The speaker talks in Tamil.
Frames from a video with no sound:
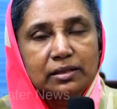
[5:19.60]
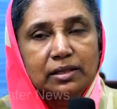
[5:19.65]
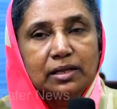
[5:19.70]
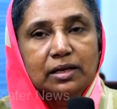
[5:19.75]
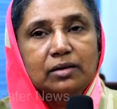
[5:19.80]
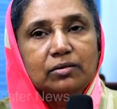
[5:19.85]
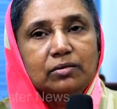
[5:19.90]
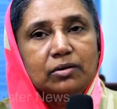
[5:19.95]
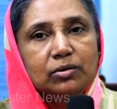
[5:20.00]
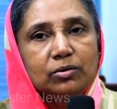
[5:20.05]
அந்த
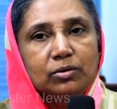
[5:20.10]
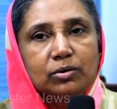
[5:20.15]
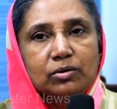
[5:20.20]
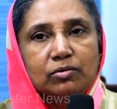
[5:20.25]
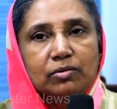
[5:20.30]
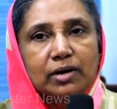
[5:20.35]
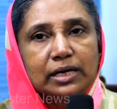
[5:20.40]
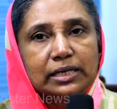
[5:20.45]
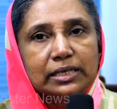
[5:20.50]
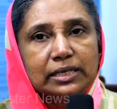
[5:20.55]
அளவுக்கு
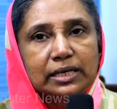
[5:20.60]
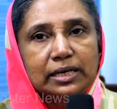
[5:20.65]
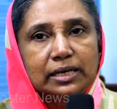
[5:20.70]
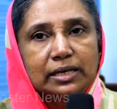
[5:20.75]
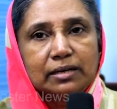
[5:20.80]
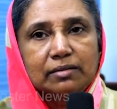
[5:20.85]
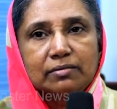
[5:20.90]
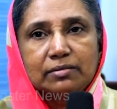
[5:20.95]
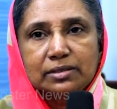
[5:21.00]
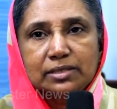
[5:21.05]
அவனோட
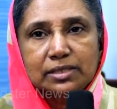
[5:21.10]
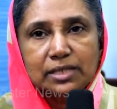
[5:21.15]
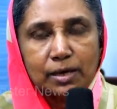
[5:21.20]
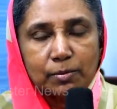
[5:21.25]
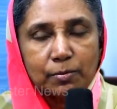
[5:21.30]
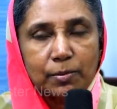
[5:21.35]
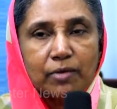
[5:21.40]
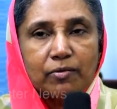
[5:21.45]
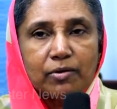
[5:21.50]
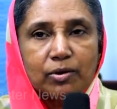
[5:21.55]
வாழ்க்கையில் அவன்
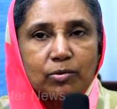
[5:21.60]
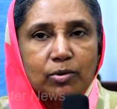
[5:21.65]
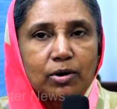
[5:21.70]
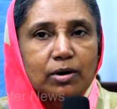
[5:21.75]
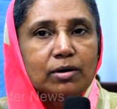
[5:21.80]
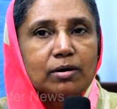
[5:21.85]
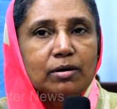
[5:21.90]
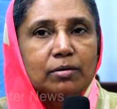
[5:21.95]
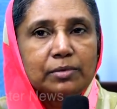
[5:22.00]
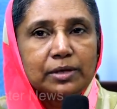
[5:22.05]
சிறப்பாக
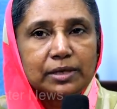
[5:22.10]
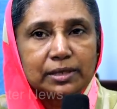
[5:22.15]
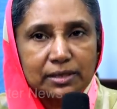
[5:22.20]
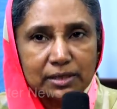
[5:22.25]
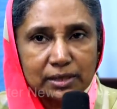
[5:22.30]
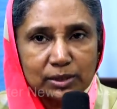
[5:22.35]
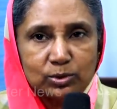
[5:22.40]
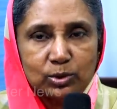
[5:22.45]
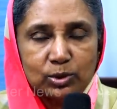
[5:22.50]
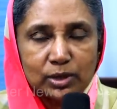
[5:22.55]
வருவான்
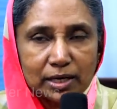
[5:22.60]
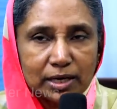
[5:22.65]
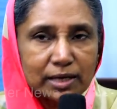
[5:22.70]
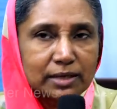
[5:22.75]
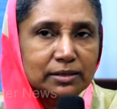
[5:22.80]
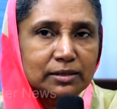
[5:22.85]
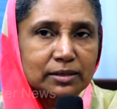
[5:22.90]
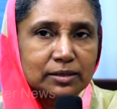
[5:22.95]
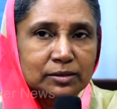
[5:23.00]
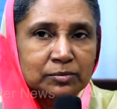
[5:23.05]
அப்படிங்கிறதான் இதோட
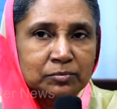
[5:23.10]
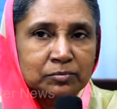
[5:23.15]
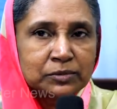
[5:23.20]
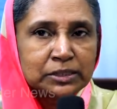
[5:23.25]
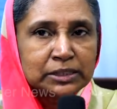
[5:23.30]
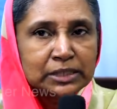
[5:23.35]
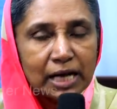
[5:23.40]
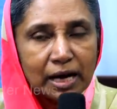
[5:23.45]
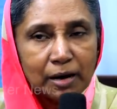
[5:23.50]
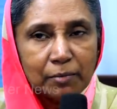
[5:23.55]
கருத்து
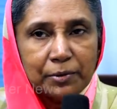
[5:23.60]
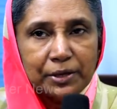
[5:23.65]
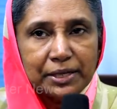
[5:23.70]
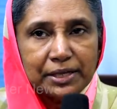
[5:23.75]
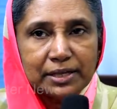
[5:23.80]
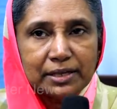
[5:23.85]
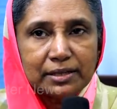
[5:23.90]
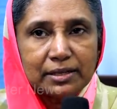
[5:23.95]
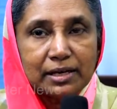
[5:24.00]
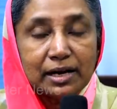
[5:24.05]

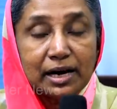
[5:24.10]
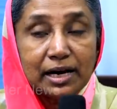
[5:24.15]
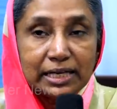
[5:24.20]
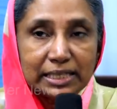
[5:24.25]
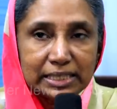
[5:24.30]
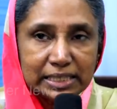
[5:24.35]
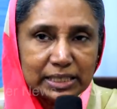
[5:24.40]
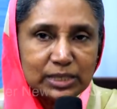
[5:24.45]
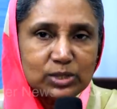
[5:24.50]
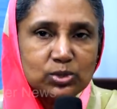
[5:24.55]
அப்படிங்கிறத
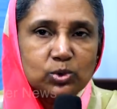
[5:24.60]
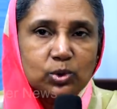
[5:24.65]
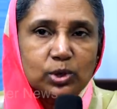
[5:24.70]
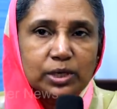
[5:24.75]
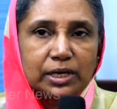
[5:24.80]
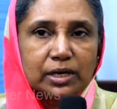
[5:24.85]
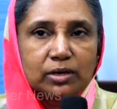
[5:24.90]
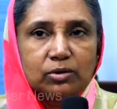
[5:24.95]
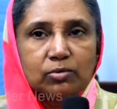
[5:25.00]
அடிக்கடி சொல்லி